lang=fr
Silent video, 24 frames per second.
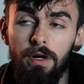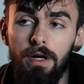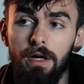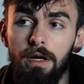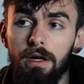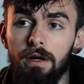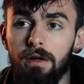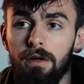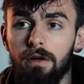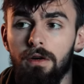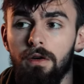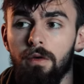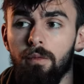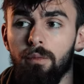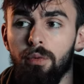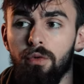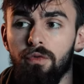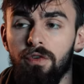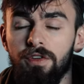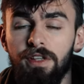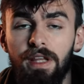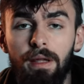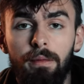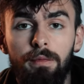là, euh,
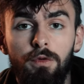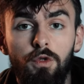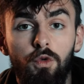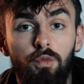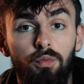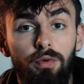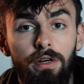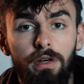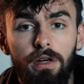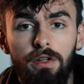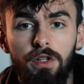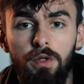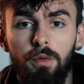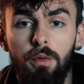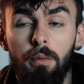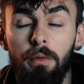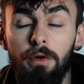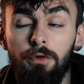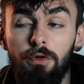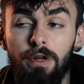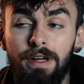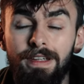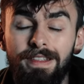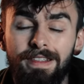pour faire ta mise au point correctement
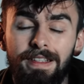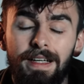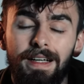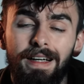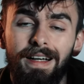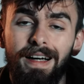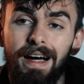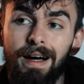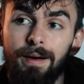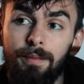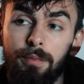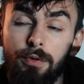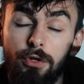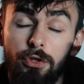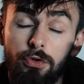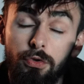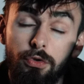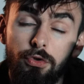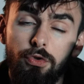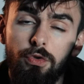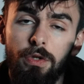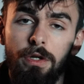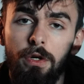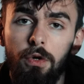manuel, c'est un peu
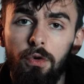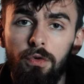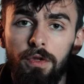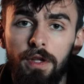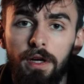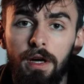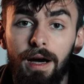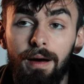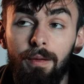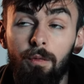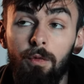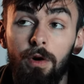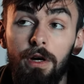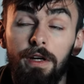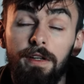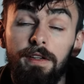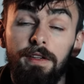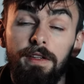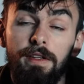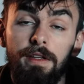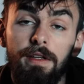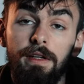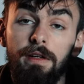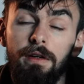chaud sur un Ronin, à moins que
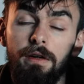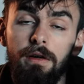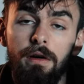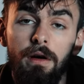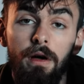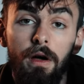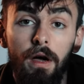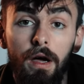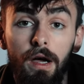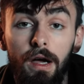aies euh,